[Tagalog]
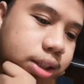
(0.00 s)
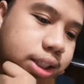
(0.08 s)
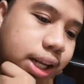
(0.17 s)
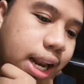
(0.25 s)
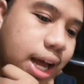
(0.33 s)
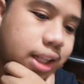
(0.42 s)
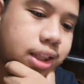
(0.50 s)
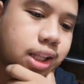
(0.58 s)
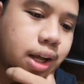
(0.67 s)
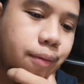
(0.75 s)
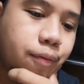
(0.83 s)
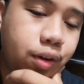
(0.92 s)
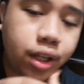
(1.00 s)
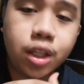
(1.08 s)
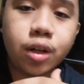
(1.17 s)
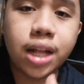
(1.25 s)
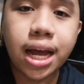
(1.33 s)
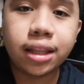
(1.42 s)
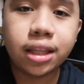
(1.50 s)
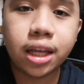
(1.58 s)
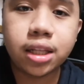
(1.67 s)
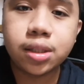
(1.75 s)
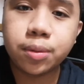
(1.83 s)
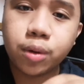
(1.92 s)
sa lahat ng video
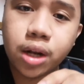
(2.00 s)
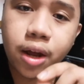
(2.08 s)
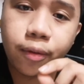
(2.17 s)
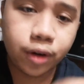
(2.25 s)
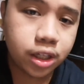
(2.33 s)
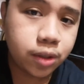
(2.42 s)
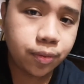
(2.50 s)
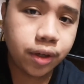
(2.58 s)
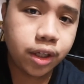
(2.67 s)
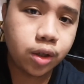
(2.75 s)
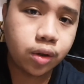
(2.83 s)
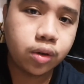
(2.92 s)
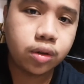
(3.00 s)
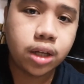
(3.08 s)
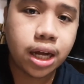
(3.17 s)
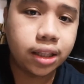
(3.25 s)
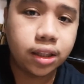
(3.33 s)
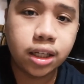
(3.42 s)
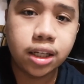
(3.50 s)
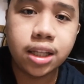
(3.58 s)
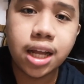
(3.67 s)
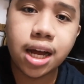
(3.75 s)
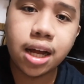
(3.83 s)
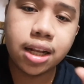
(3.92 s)
natin, simula first video until
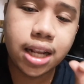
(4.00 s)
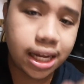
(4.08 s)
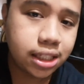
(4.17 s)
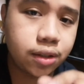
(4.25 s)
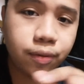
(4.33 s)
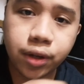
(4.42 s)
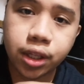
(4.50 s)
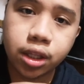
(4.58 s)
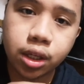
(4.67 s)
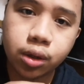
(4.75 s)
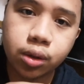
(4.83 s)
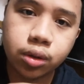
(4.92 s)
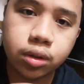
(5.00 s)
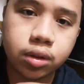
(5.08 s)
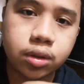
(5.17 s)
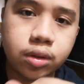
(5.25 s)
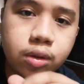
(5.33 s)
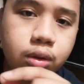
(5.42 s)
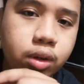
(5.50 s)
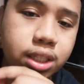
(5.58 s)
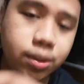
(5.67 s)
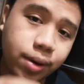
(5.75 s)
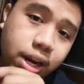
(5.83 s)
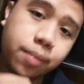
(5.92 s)
the last video nung
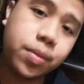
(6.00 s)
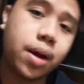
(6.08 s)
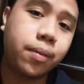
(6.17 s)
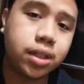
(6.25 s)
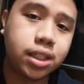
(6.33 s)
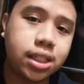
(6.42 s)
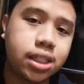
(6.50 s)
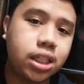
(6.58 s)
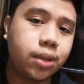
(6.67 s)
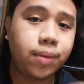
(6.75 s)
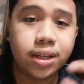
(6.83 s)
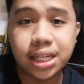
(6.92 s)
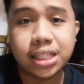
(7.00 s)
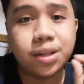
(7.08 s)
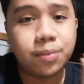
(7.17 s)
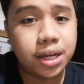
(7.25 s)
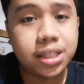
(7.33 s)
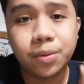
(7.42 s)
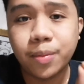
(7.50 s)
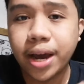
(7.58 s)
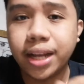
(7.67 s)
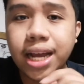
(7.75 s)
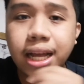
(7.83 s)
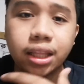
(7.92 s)
experiment number 16,
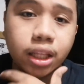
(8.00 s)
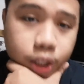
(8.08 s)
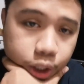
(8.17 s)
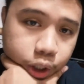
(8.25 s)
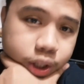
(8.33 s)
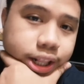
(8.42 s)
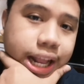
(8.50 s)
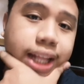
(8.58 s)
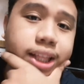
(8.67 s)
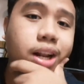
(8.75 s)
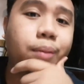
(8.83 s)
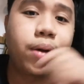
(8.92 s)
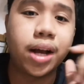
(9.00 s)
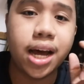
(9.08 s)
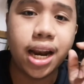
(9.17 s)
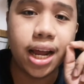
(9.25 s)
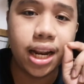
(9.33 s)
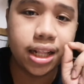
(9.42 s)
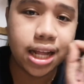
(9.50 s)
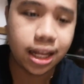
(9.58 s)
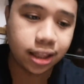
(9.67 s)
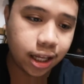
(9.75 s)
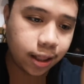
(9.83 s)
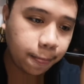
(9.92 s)
pagsasama-samahin natin yon lahat ng napag-aralan
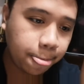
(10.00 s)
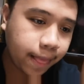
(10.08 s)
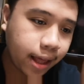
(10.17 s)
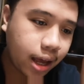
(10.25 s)
natin.